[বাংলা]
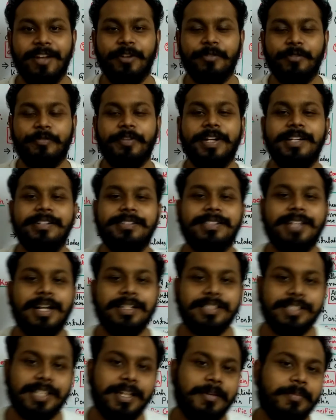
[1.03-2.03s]
হ্যালো ফ্রেন্ডস
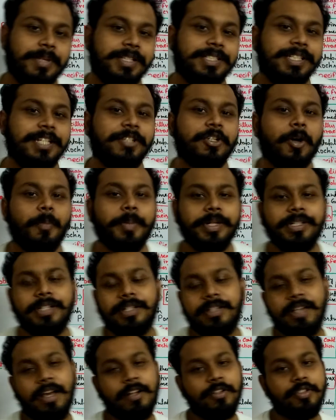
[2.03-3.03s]
আজকে আমরা যে
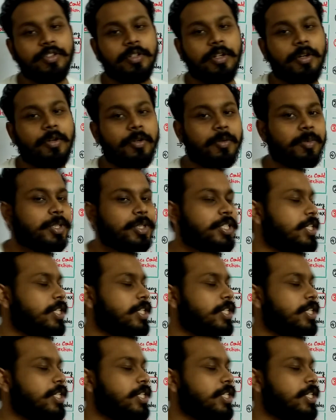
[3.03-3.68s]
টপিকটা নিয়ে আলোচনা করব